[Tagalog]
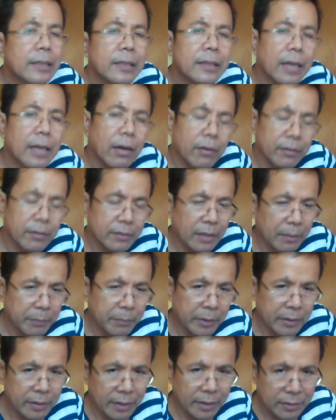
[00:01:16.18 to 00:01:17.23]

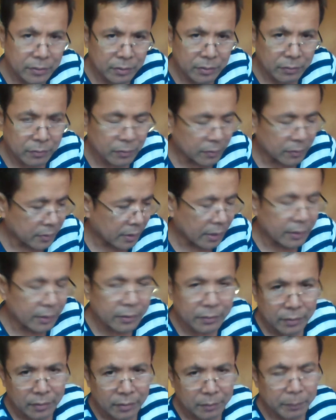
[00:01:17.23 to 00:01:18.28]
kausapin is yung
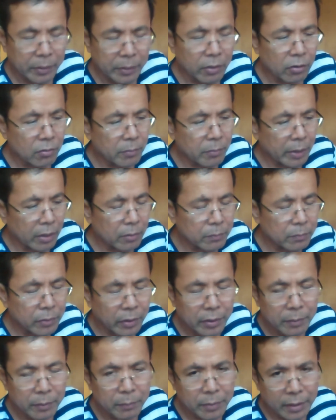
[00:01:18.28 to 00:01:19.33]
contractor. Pero kung meron po
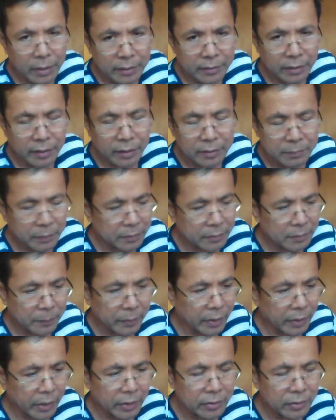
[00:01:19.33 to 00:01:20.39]
kayong project
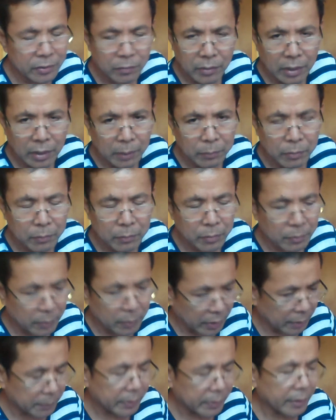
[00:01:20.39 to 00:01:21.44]
specification, wala pong
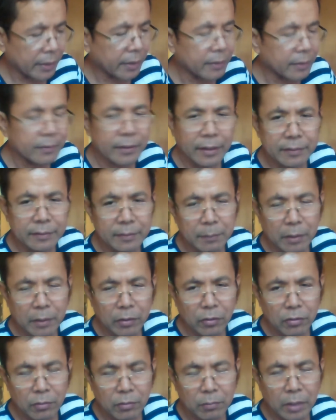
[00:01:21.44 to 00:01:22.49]
problema yan. Kasi
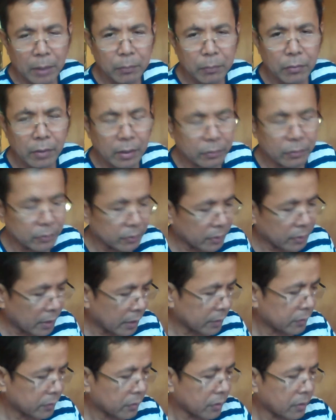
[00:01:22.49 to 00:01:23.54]
magko-comply po ang
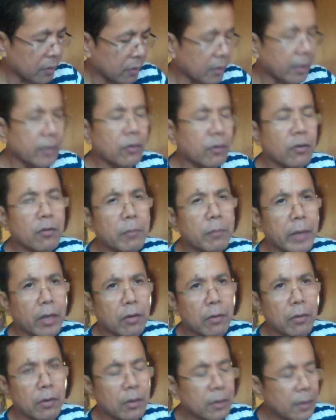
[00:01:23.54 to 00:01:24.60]
contractor. Ngayon, kung
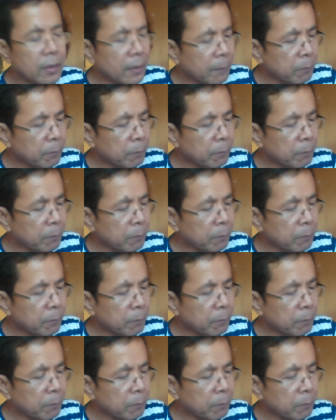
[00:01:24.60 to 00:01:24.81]
merong